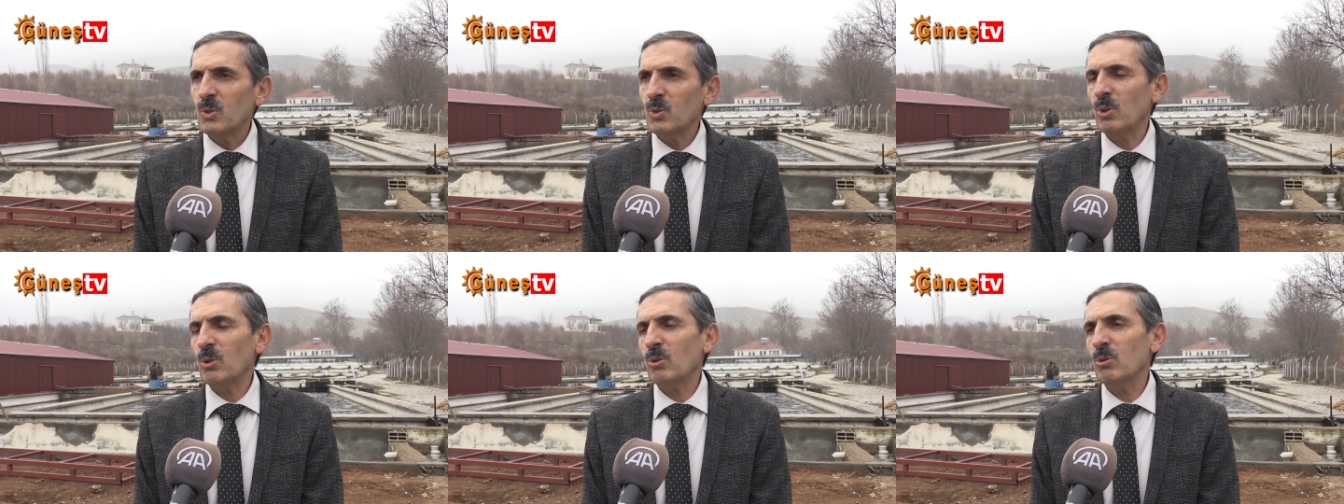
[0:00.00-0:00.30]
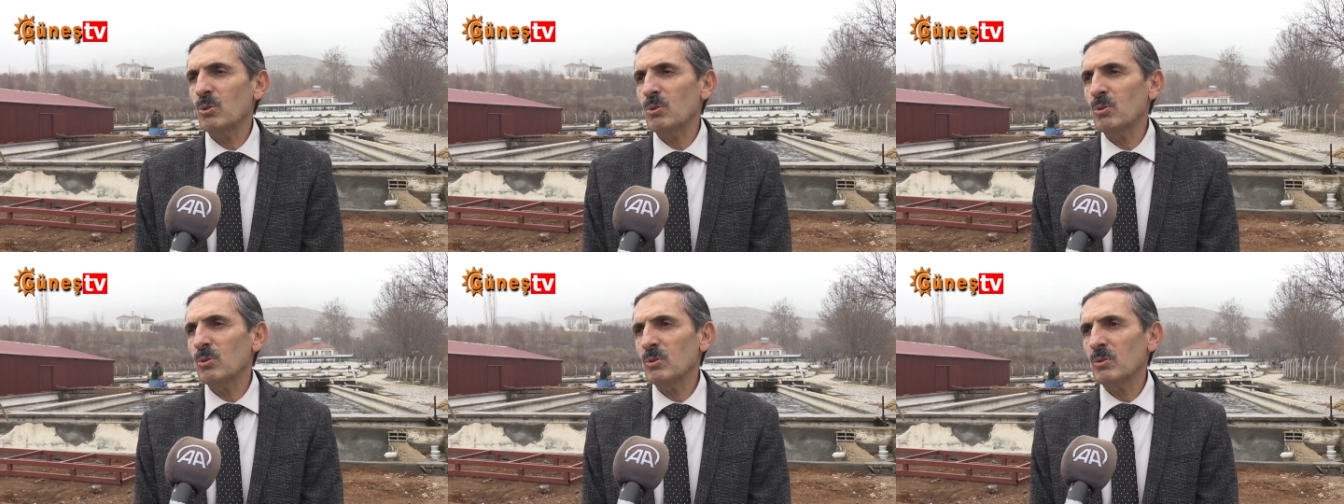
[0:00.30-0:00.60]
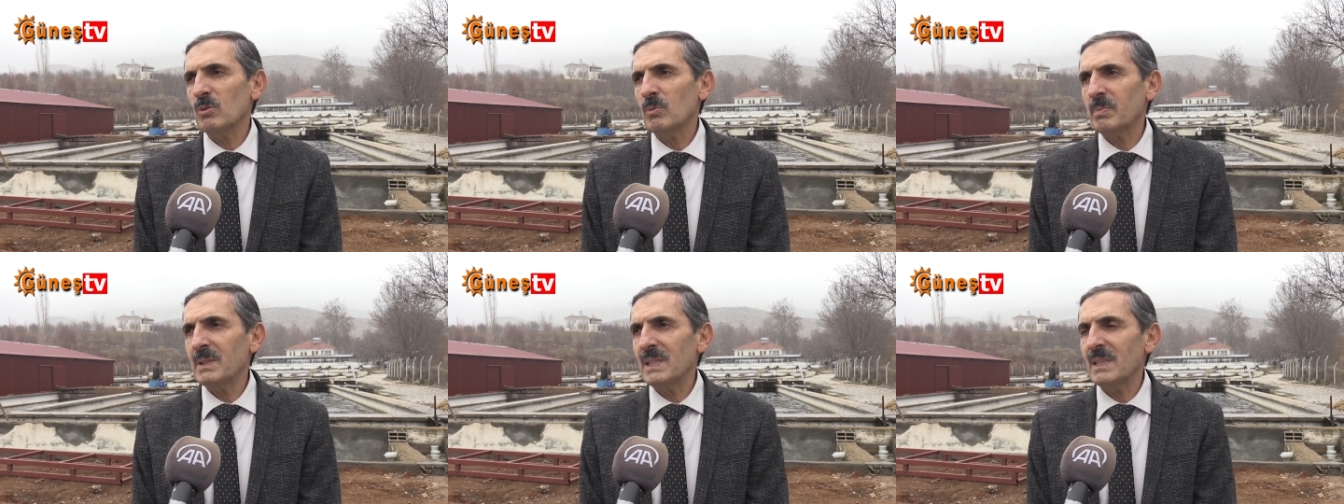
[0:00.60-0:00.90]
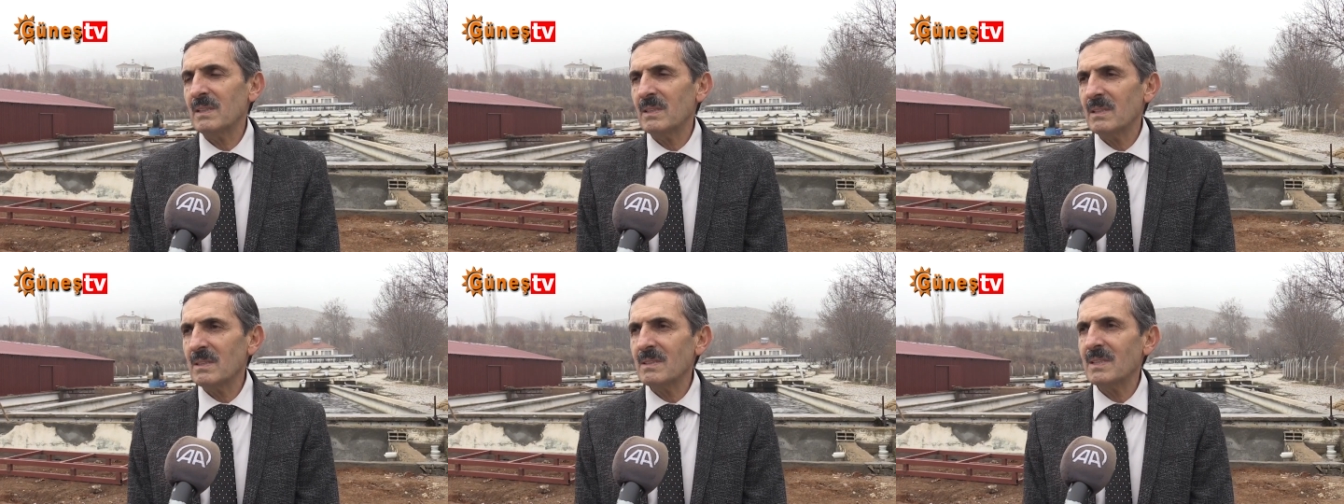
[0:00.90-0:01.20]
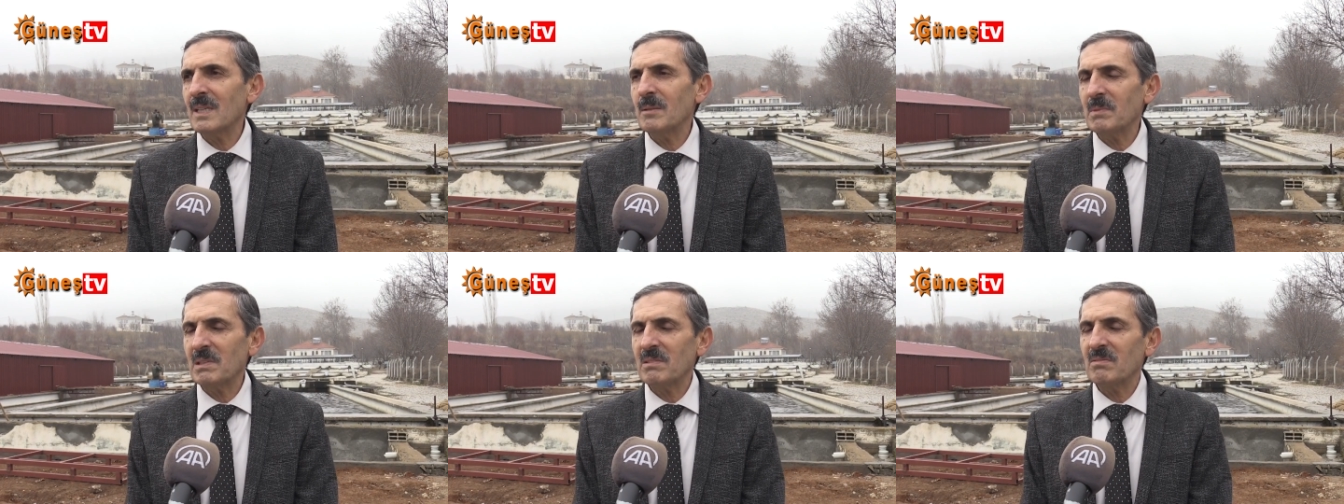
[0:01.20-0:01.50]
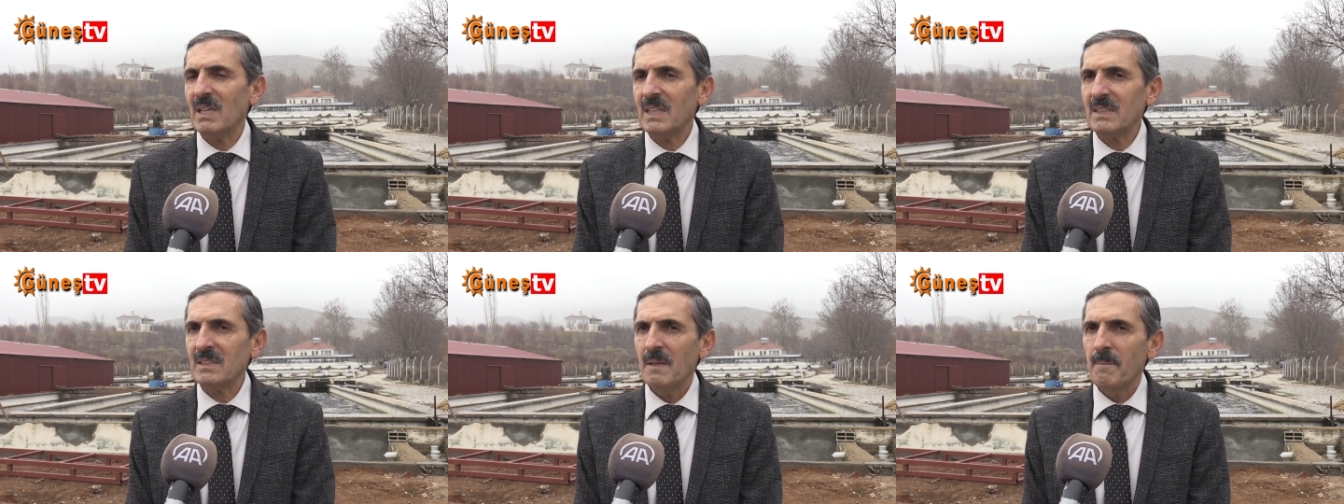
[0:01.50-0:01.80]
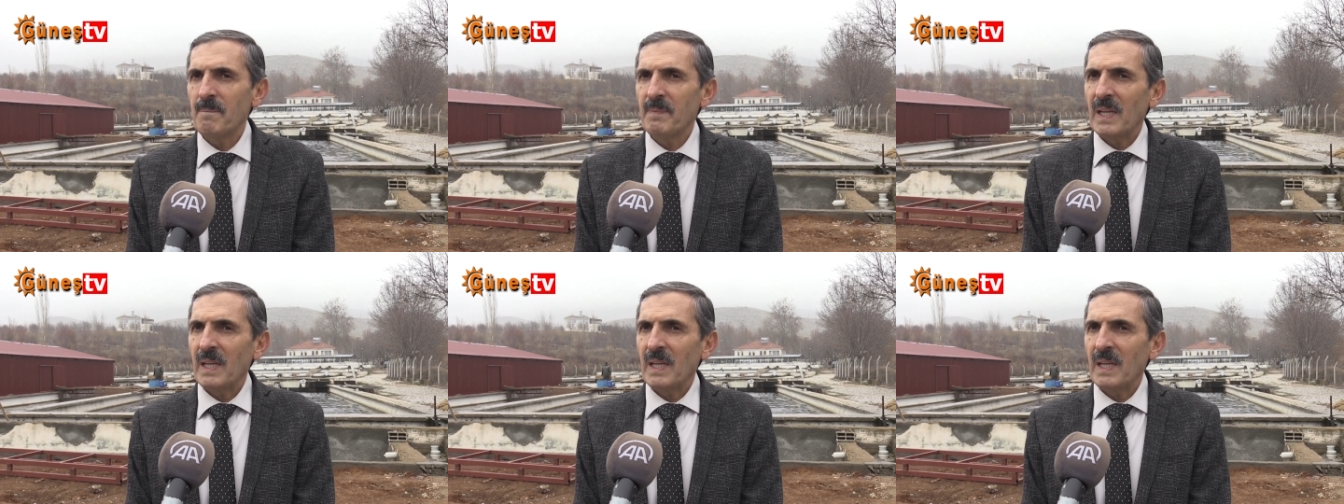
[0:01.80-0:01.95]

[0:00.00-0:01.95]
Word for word: Çok uygun bir zemin var.